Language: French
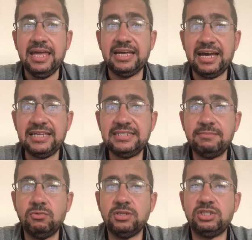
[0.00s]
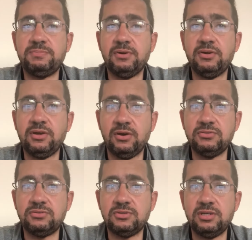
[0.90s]
Grâce à mon
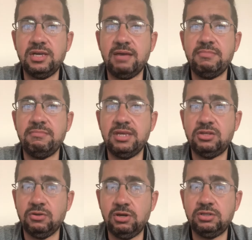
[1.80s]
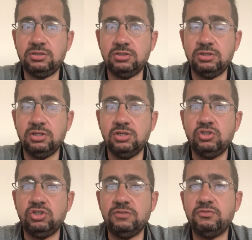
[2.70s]
expérience et à mes méthodes,
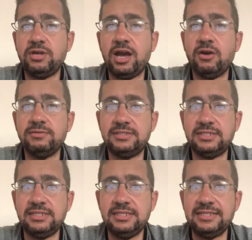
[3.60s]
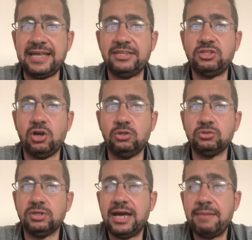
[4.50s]
je vous garantis
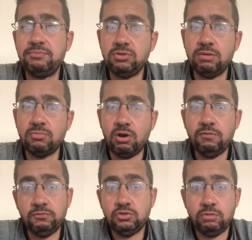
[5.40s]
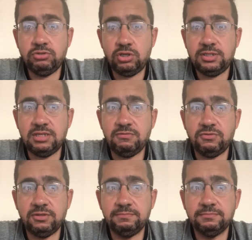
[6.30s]
d'atteindre rapidement vos
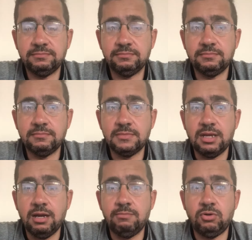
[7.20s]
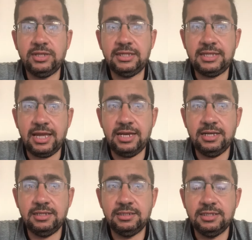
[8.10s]
objectifs. Mon
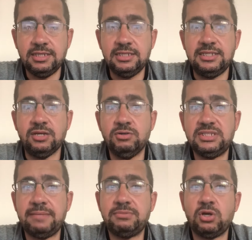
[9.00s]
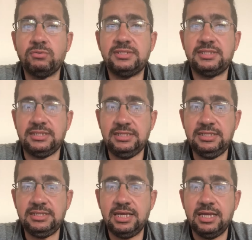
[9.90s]
appel
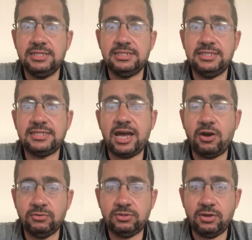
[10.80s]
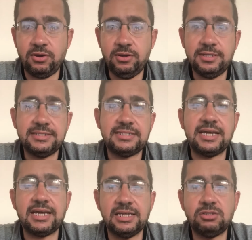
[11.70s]
076 641
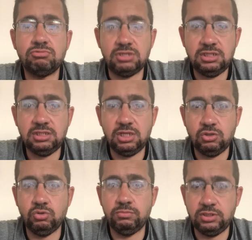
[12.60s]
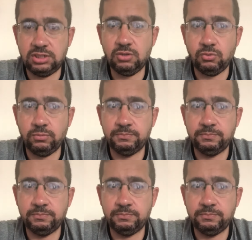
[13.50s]
58 00.